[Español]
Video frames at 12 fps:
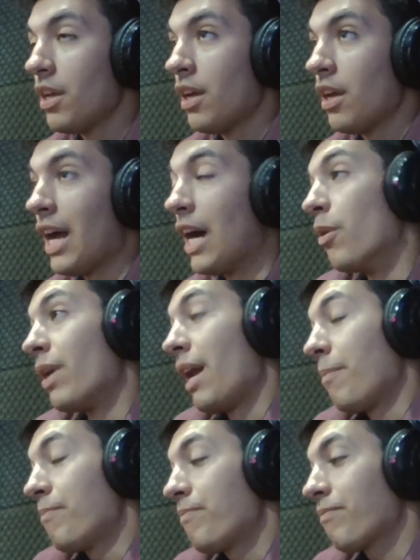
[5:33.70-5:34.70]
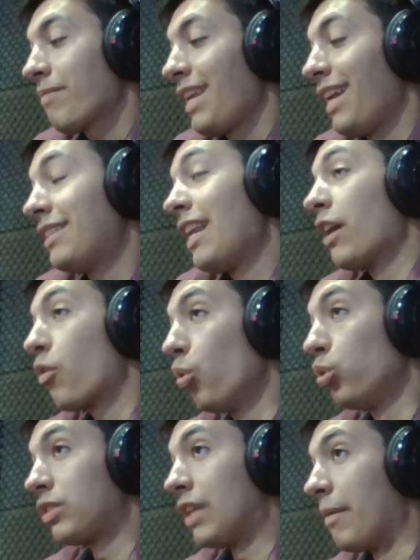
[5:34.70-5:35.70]
Ahora, esa es la
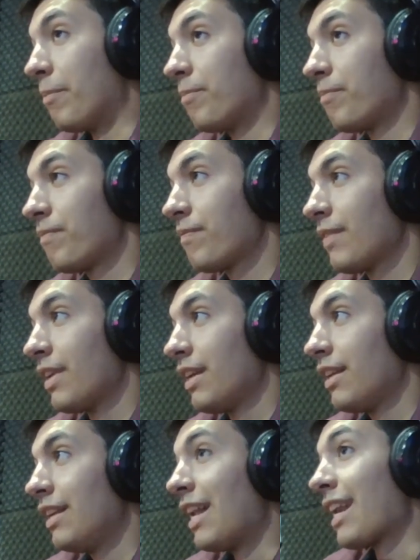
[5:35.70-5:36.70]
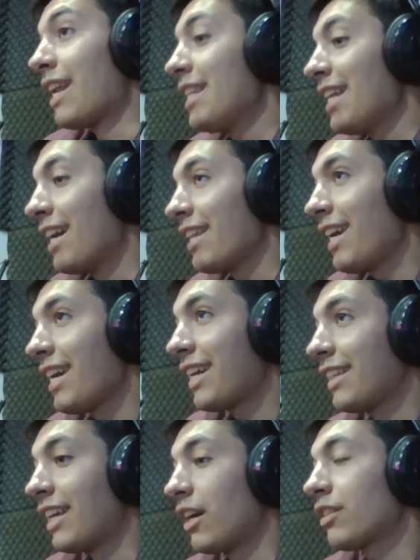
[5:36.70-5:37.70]
excusa la realidad es que
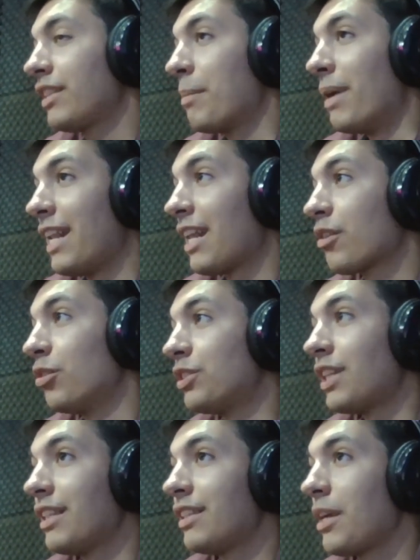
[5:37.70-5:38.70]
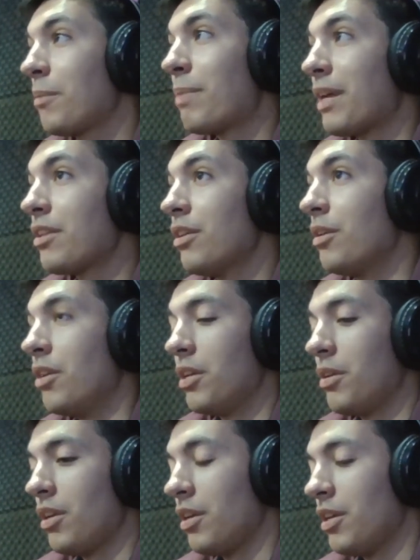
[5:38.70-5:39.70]
está de manera constante y,
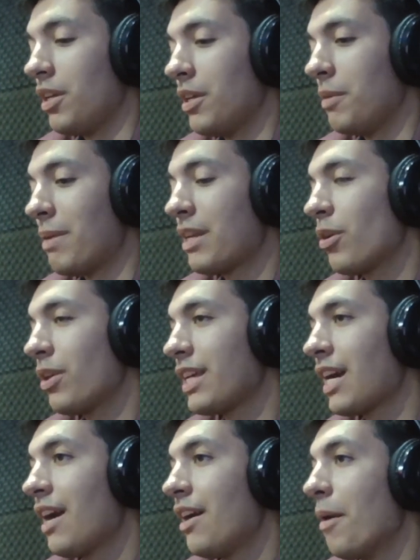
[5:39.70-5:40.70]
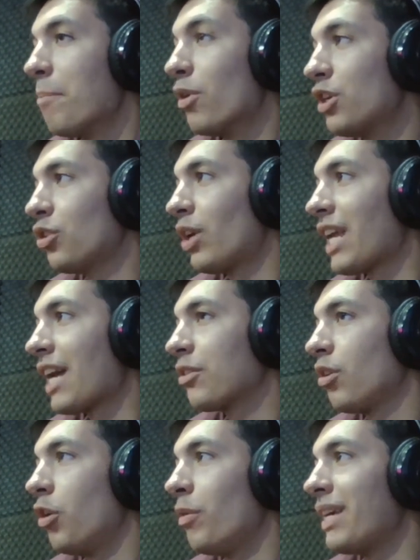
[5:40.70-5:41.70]
periódica
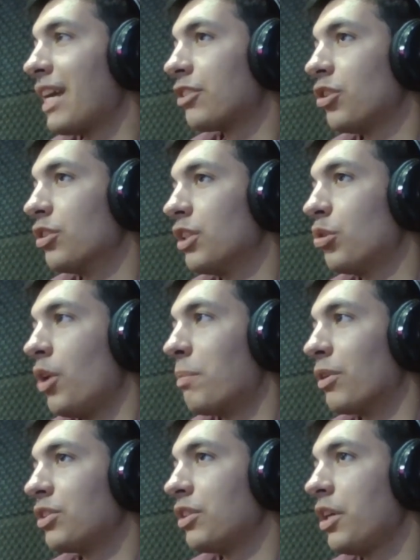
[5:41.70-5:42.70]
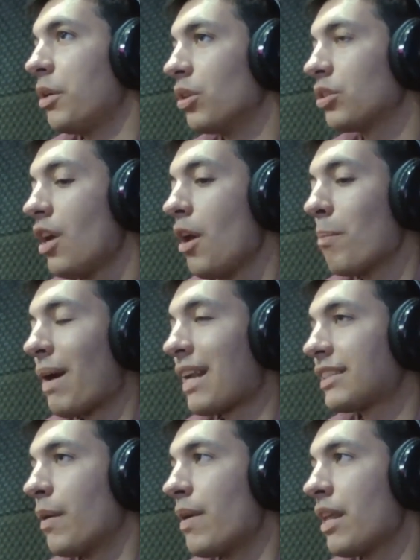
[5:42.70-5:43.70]
monitoreando la ubicación de tus dispositivos para
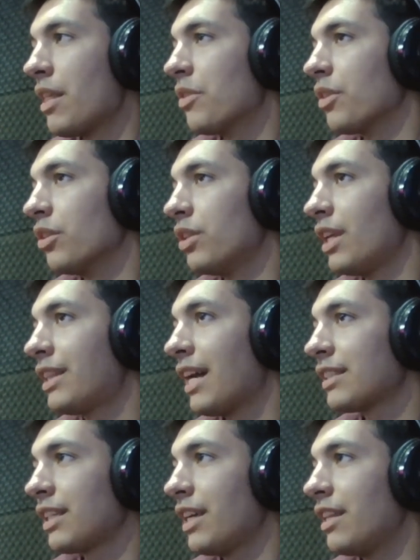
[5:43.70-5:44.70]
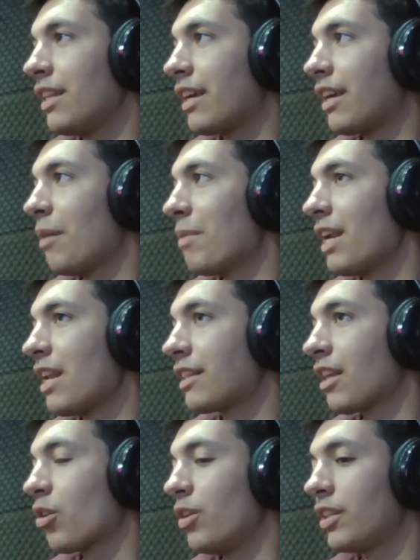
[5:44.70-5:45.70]
saber en dónde estás, eh, de qué manera
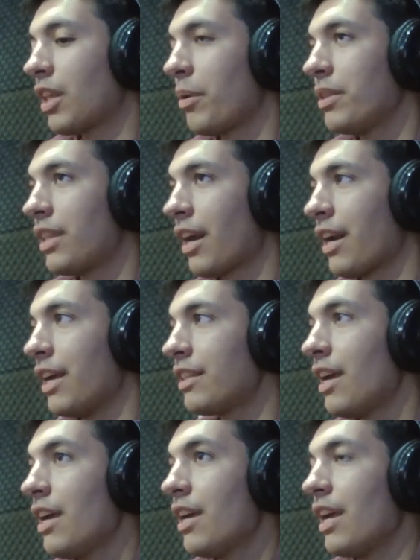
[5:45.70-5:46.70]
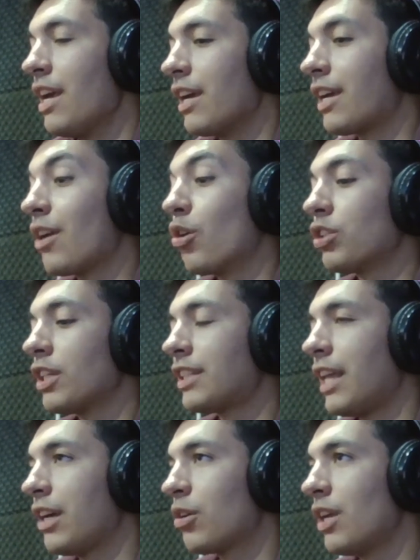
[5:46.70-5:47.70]
estás conectado a Internet, eh, qué cosas
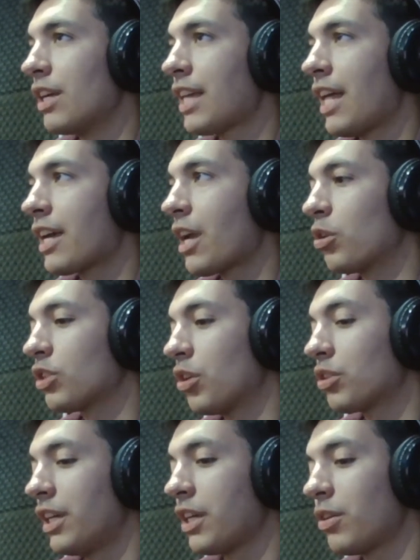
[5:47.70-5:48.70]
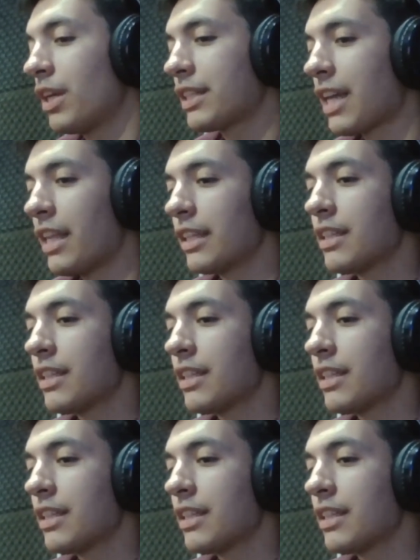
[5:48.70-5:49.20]
tenés conectadas, qué cosas no tenés conectadas.